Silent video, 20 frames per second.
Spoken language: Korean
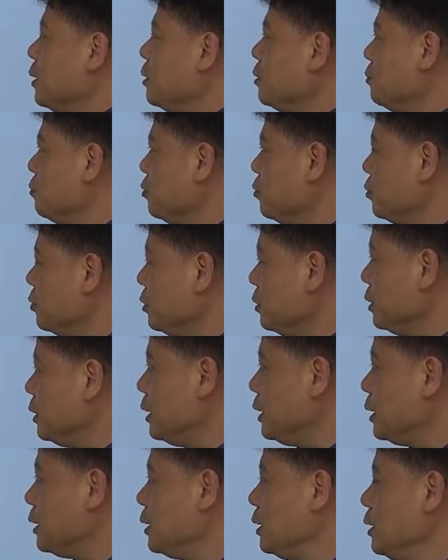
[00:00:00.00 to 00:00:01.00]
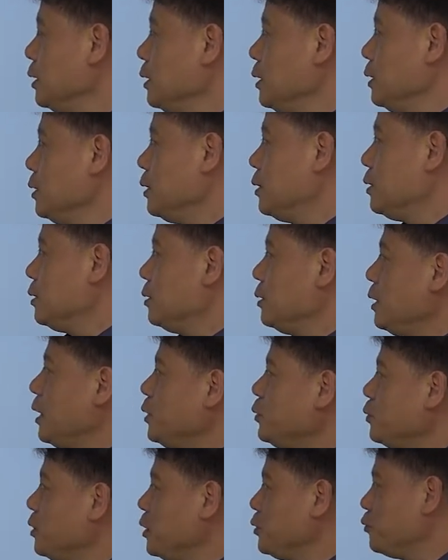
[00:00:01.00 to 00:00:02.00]
그런 부분들이 어,
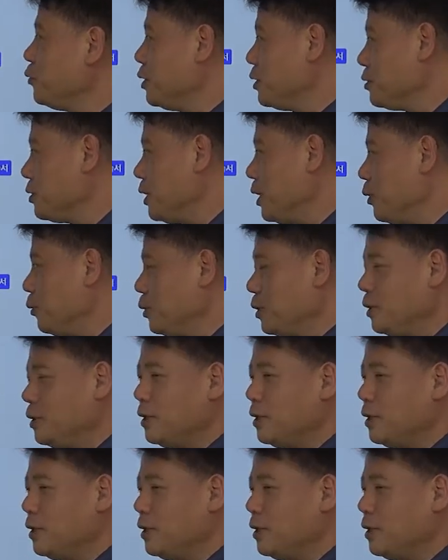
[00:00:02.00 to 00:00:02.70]
대졸에 준해서 나오기